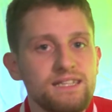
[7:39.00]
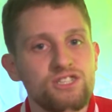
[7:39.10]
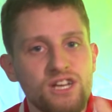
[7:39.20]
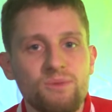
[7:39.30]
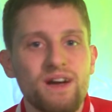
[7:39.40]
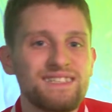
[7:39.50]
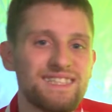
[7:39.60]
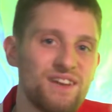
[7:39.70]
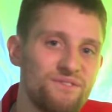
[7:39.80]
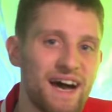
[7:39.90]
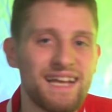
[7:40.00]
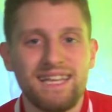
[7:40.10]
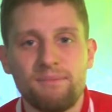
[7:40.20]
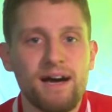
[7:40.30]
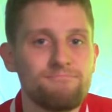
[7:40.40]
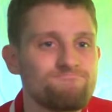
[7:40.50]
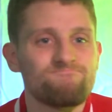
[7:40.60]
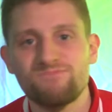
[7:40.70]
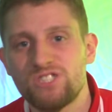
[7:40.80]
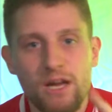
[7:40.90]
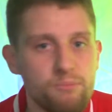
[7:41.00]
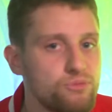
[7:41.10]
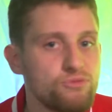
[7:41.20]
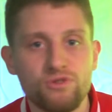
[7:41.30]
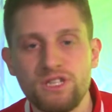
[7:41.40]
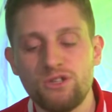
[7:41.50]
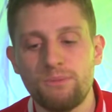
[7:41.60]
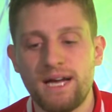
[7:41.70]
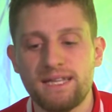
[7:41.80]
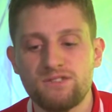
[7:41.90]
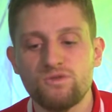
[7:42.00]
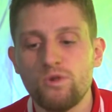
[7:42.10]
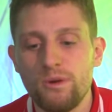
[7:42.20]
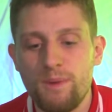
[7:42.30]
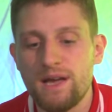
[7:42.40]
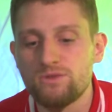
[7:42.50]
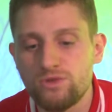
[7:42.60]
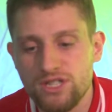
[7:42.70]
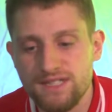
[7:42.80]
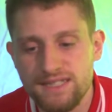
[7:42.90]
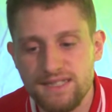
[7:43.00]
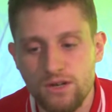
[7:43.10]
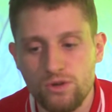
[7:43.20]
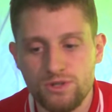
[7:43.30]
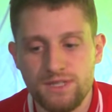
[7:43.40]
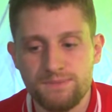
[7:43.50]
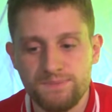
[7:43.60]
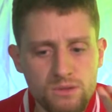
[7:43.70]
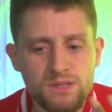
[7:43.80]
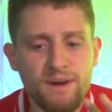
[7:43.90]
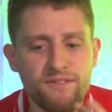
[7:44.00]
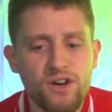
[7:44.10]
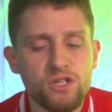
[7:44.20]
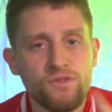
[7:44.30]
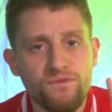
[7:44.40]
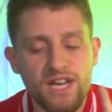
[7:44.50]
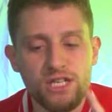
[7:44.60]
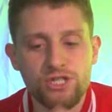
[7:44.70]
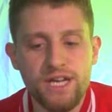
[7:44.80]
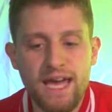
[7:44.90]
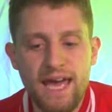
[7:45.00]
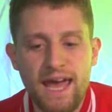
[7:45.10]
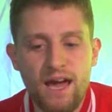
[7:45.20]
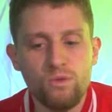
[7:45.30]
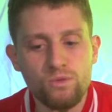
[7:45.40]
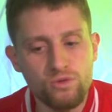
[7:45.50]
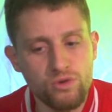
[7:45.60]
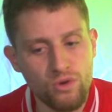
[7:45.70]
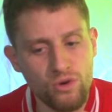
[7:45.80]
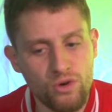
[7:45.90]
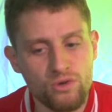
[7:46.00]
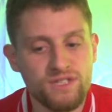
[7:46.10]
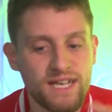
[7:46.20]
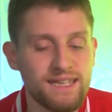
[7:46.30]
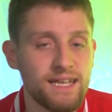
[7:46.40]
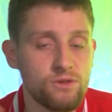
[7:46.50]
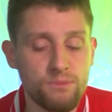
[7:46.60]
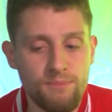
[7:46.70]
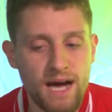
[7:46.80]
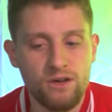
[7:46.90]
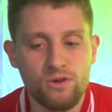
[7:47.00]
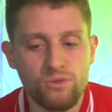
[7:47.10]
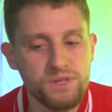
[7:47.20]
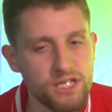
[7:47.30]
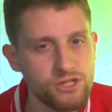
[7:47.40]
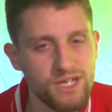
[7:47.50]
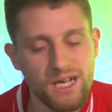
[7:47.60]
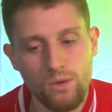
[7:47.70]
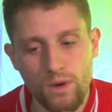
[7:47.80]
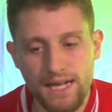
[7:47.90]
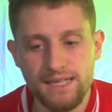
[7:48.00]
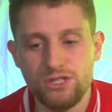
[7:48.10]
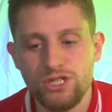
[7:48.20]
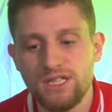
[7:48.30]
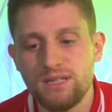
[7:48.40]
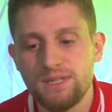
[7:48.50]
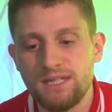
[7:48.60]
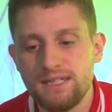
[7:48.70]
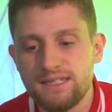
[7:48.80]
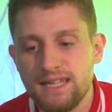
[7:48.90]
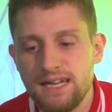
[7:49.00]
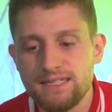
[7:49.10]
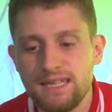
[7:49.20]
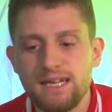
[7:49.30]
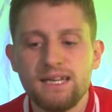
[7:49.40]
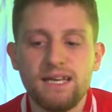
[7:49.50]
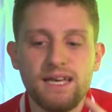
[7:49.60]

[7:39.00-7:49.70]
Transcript: diciamo è salvata ma c'è il punto di domanda su come mai è successa sta cosa. L'ultima foto invece è un tronco scattato in macro, quindi a circa 40 cm di distanza